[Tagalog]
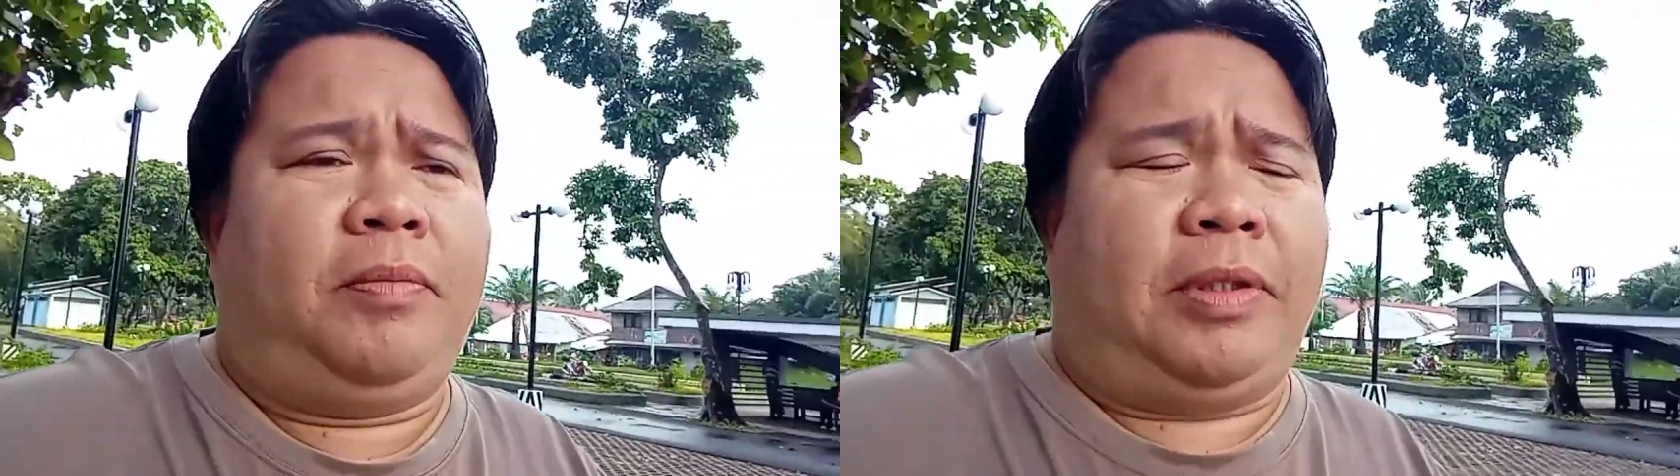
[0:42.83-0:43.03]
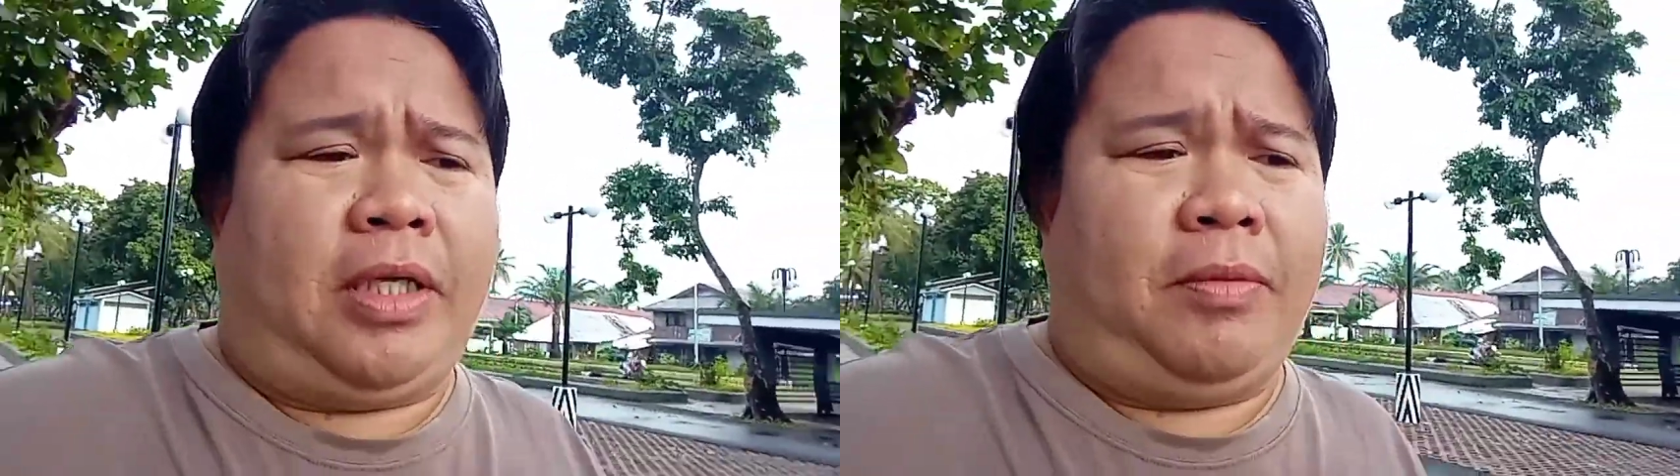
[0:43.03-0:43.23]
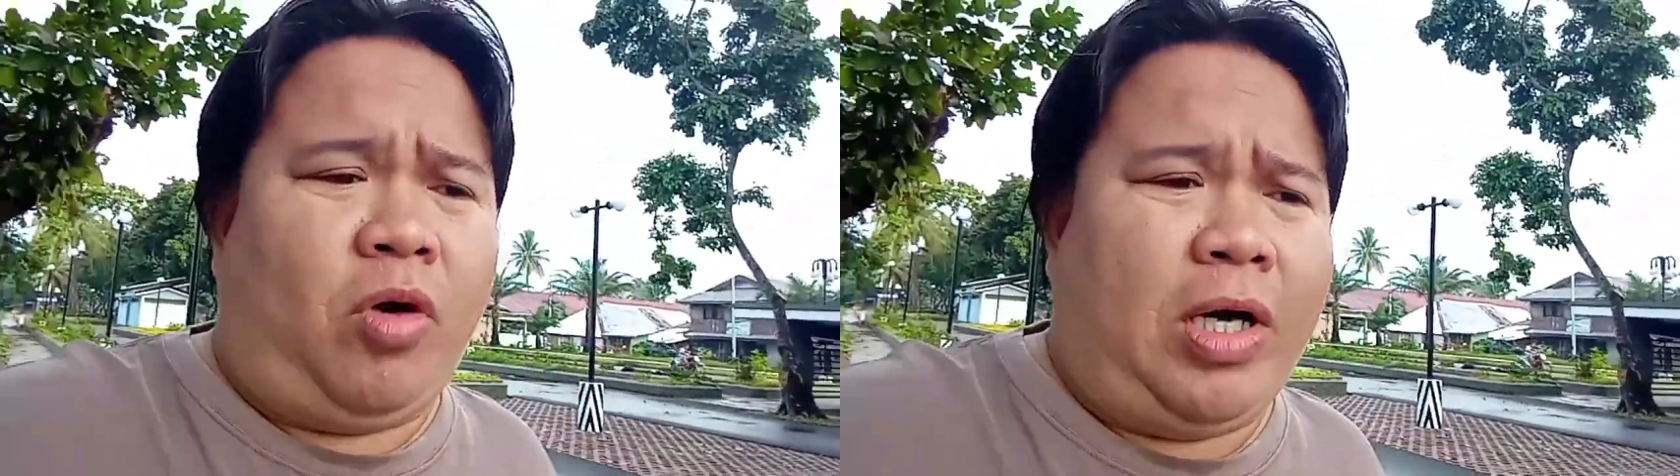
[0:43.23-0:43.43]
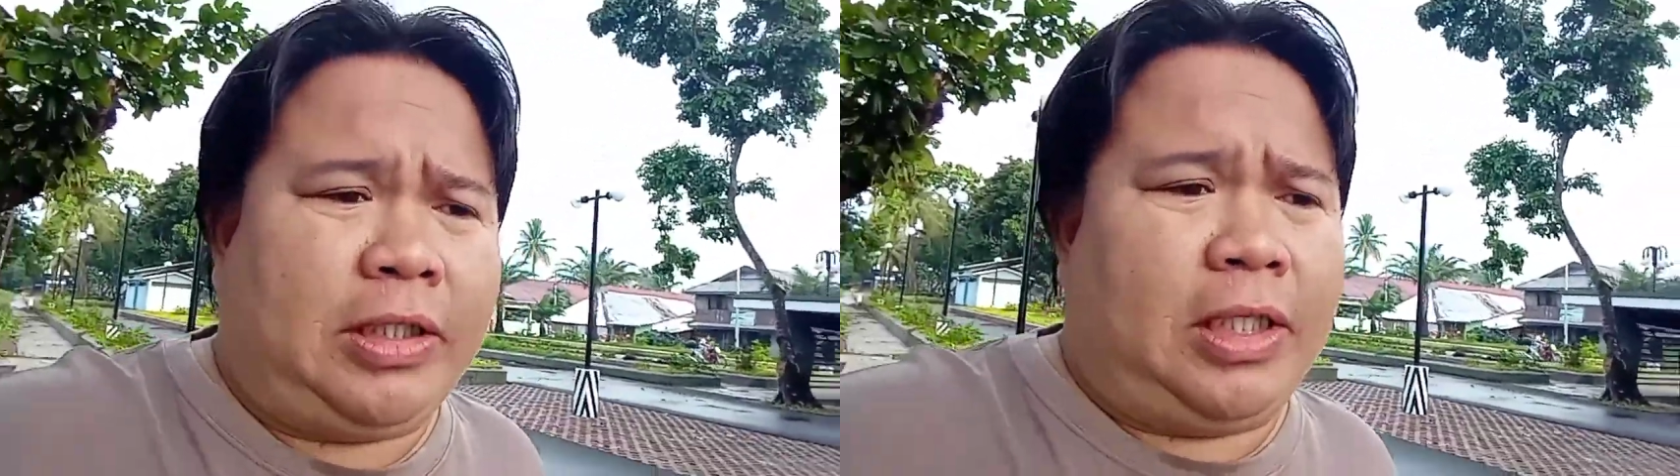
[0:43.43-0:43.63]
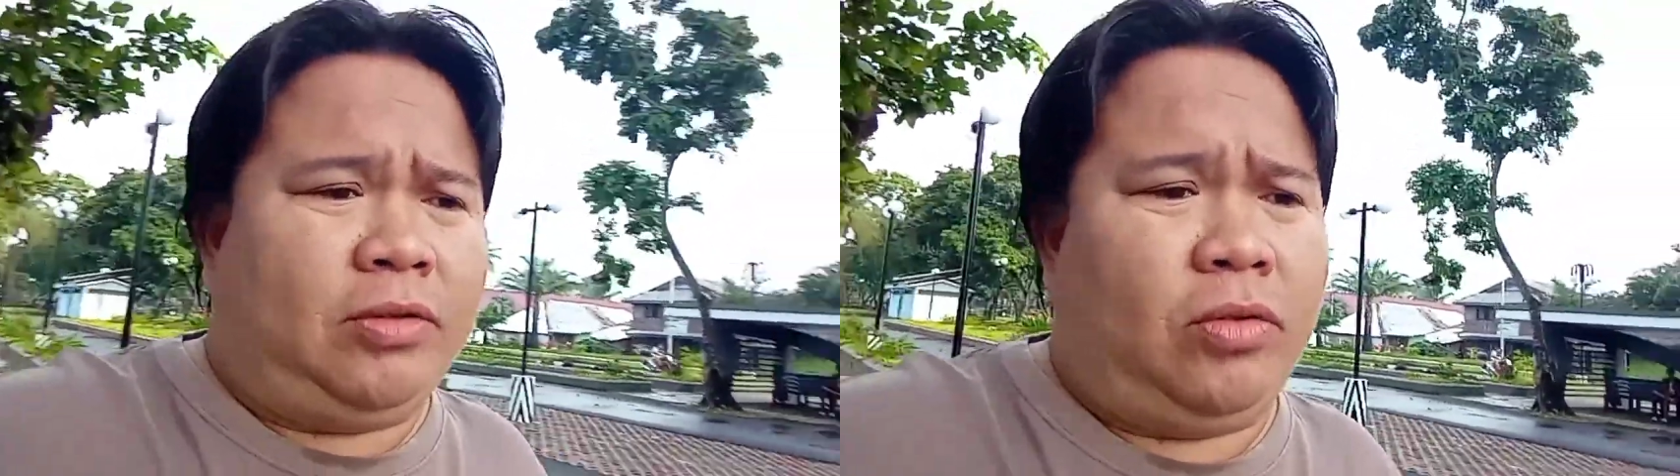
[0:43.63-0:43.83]
para
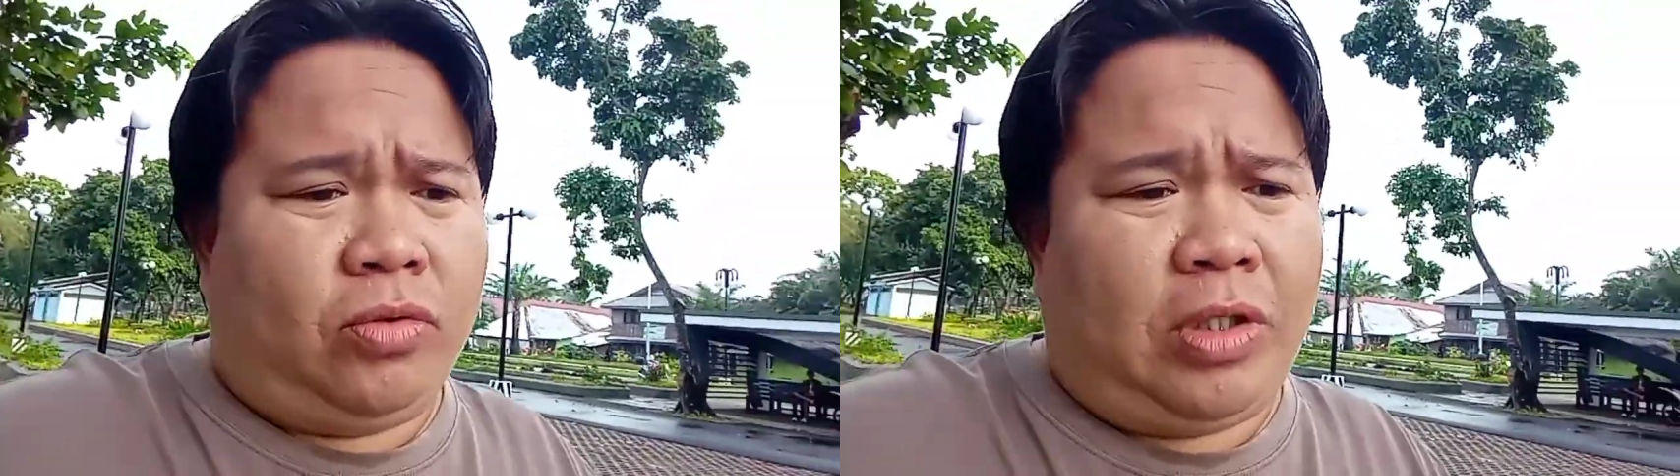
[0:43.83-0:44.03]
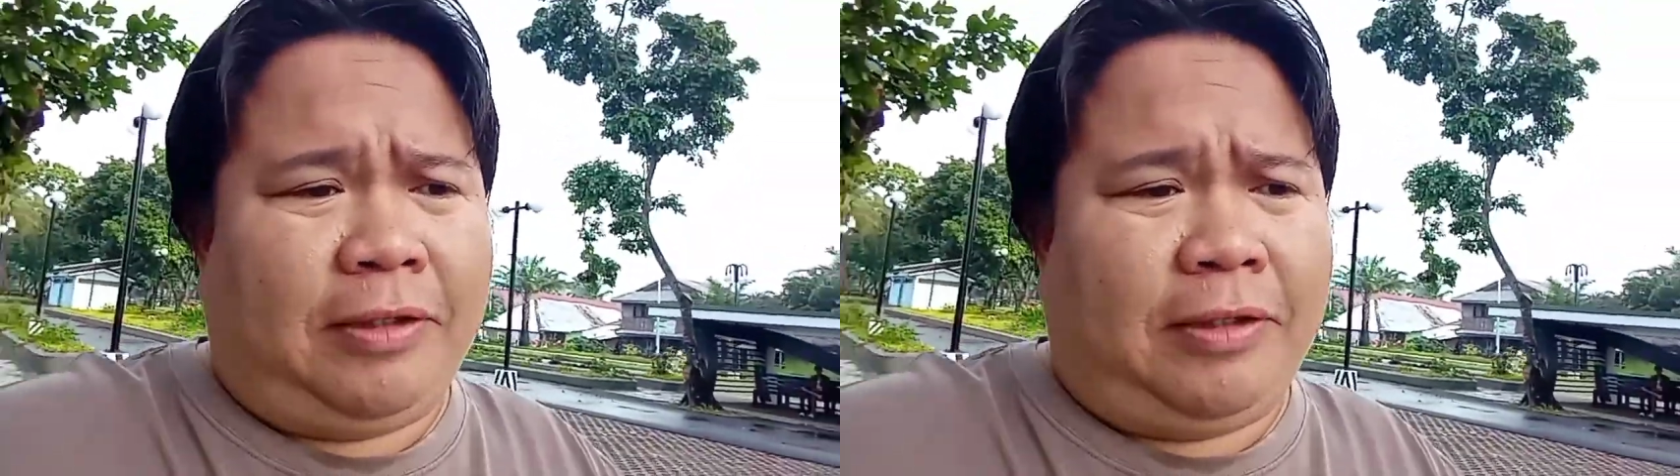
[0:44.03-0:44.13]
muhatag og